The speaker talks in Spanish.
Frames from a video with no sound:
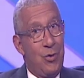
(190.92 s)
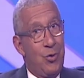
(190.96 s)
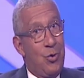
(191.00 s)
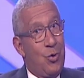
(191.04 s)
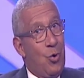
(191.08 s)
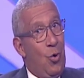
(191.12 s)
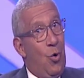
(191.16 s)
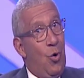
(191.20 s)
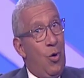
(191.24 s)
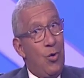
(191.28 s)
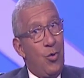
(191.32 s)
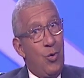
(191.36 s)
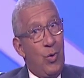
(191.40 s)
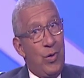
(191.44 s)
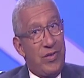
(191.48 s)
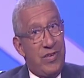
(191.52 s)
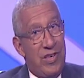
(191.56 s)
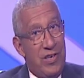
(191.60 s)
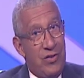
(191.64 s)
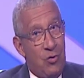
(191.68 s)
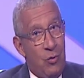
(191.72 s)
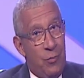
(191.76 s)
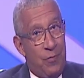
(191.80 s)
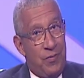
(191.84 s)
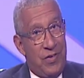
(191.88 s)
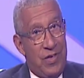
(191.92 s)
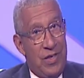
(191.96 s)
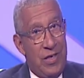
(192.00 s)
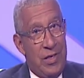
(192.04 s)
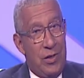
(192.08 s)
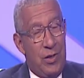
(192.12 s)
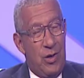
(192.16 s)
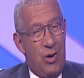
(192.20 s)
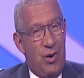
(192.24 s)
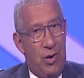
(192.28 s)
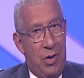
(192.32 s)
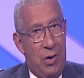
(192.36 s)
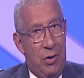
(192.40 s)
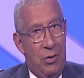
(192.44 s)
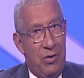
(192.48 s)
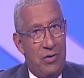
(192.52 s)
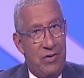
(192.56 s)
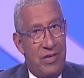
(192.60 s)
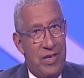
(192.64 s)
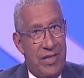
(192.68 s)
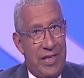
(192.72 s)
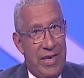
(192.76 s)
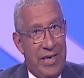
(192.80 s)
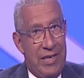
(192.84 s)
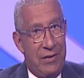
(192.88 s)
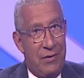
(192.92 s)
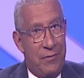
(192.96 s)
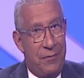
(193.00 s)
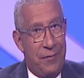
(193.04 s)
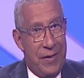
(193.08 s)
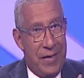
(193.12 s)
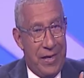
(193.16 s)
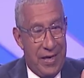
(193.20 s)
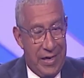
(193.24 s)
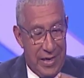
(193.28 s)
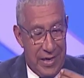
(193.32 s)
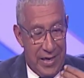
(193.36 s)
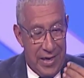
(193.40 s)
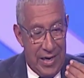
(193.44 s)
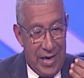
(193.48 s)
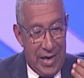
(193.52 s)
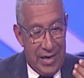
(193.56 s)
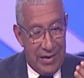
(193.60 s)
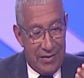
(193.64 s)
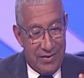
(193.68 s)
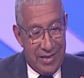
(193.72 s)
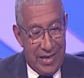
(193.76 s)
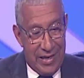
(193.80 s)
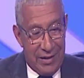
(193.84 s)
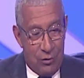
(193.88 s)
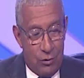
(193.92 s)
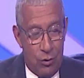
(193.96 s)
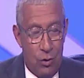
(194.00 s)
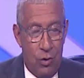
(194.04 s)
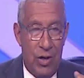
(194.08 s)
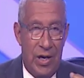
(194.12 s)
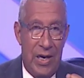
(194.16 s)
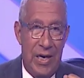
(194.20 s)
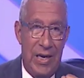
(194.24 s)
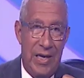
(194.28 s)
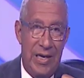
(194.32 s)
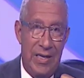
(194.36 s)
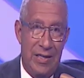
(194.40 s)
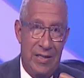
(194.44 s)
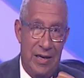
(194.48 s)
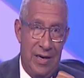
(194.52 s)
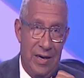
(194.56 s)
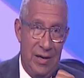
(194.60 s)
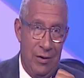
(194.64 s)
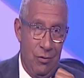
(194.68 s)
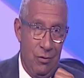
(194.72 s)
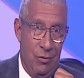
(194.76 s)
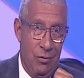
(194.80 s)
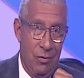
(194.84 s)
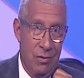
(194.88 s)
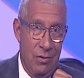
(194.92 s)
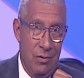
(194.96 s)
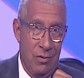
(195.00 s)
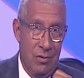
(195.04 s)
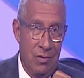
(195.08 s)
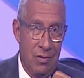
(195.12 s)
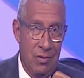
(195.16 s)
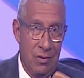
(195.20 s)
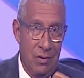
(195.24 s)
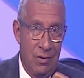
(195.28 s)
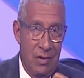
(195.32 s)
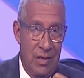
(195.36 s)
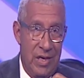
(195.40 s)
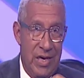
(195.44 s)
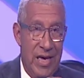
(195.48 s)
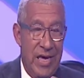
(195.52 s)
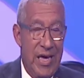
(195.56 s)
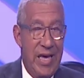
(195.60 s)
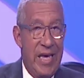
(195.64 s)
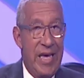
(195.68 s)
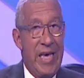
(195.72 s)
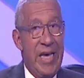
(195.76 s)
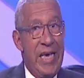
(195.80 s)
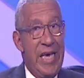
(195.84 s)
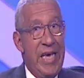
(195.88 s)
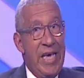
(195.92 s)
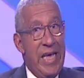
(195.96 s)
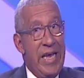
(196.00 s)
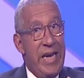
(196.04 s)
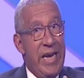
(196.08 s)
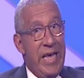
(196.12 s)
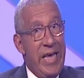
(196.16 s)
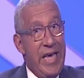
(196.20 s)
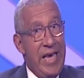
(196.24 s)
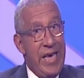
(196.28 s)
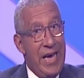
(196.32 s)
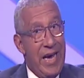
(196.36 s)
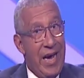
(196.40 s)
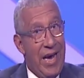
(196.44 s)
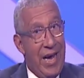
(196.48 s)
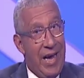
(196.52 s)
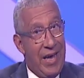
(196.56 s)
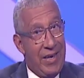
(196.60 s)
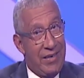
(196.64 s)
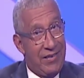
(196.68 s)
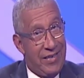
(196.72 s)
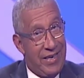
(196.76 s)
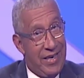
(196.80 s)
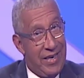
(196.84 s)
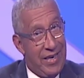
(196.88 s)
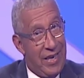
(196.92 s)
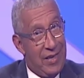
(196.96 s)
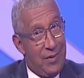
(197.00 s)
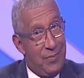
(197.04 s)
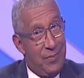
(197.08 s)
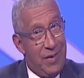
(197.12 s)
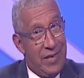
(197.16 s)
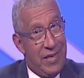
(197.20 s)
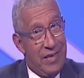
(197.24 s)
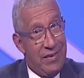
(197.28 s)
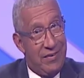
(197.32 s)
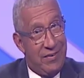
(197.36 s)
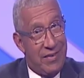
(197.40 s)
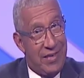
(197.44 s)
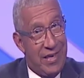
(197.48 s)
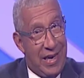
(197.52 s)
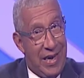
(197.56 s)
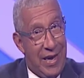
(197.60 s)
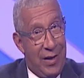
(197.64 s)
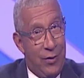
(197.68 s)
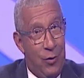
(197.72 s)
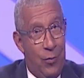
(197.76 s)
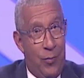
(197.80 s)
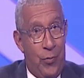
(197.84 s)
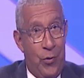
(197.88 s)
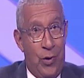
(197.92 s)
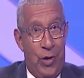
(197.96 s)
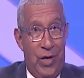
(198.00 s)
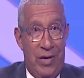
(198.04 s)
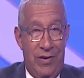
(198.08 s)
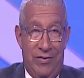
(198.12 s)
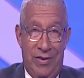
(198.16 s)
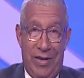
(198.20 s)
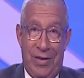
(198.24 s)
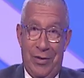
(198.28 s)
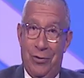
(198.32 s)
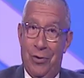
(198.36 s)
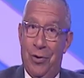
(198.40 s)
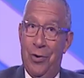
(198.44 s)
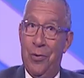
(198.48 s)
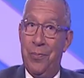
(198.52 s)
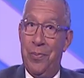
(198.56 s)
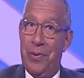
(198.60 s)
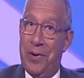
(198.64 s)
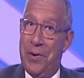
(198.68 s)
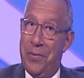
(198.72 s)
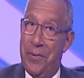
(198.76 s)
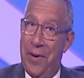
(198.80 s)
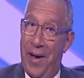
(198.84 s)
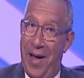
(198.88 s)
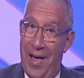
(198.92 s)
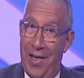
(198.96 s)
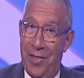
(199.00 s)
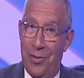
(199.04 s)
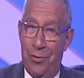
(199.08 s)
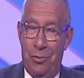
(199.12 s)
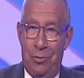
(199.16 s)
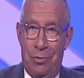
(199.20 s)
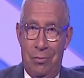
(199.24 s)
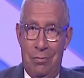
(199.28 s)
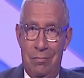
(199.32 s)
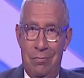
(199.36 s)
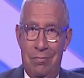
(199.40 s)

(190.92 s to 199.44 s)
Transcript: todo ese subsidio que hoy se transfiere al sector eléctrico iría a ser administrado por el sector privado.